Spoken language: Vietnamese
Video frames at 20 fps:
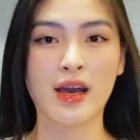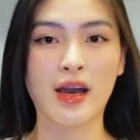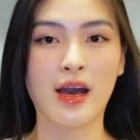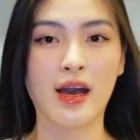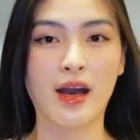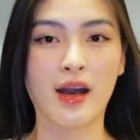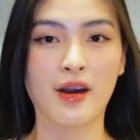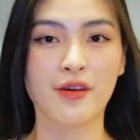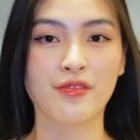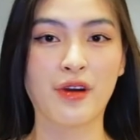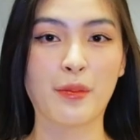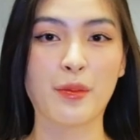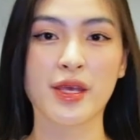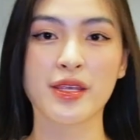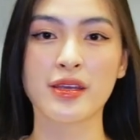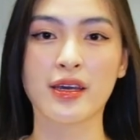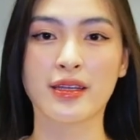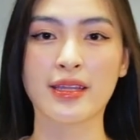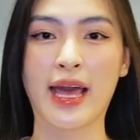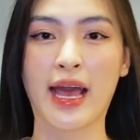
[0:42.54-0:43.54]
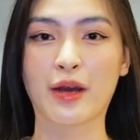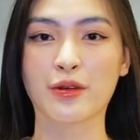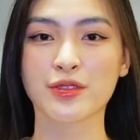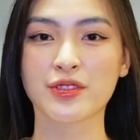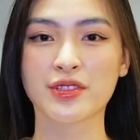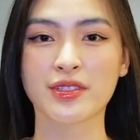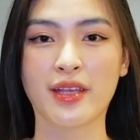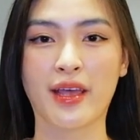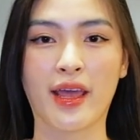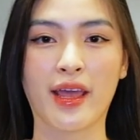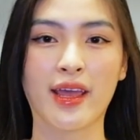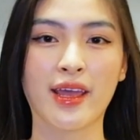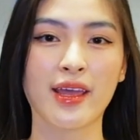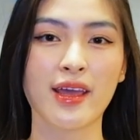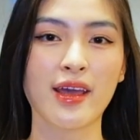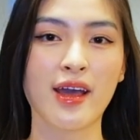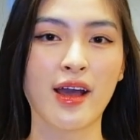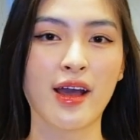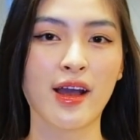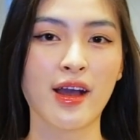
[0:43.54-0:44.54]
À, và bây giờ Thảo
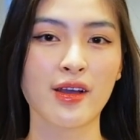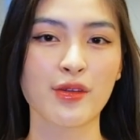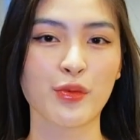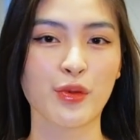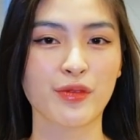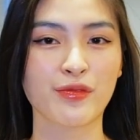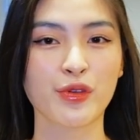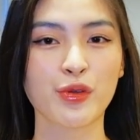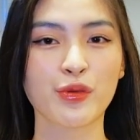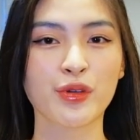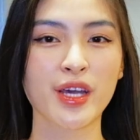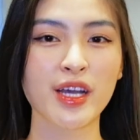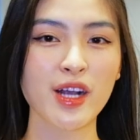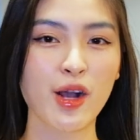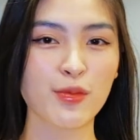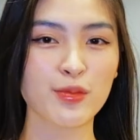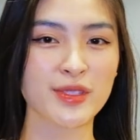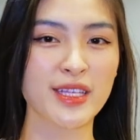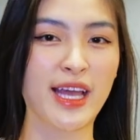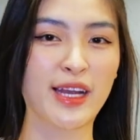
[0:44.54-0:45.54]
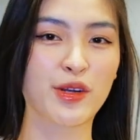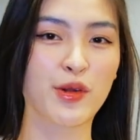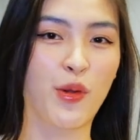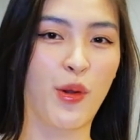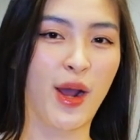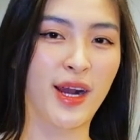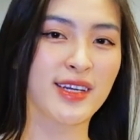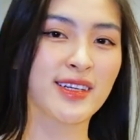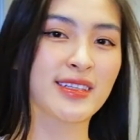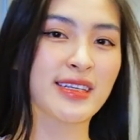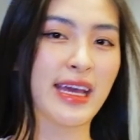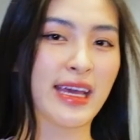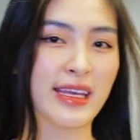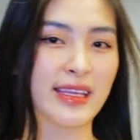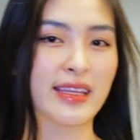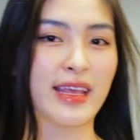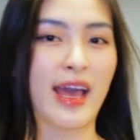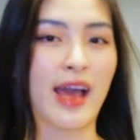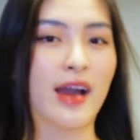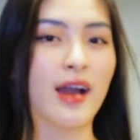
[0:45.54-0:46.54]
sẽ review cái không gian quán ở đây
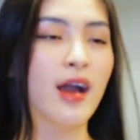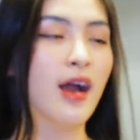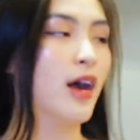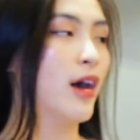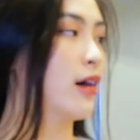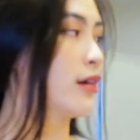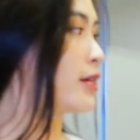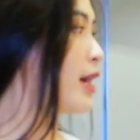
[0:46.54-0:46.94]
nha. Ở